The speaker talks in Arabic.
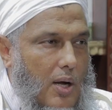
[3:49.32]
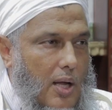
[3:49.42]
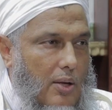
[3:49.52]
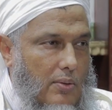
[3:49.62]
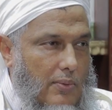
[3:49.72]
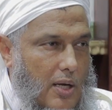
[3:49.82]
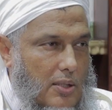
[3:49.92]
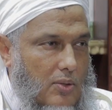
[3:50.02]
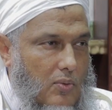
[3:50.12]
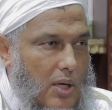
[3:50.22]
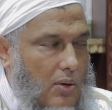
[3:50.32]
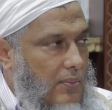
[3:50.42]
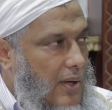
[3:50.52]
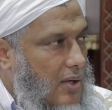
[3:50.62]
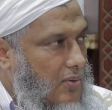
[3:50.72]
وقال في المرأة تنكح
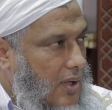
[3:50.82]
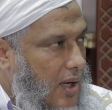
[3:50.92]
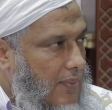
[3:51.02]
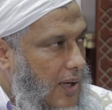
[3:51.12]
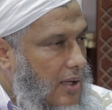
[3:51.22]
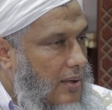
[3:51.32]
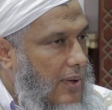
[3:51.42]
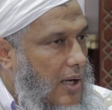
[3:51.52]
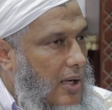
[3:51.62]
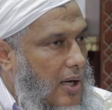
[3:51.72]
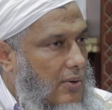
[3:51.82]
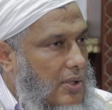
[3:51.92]
المرأة لأربع لمالها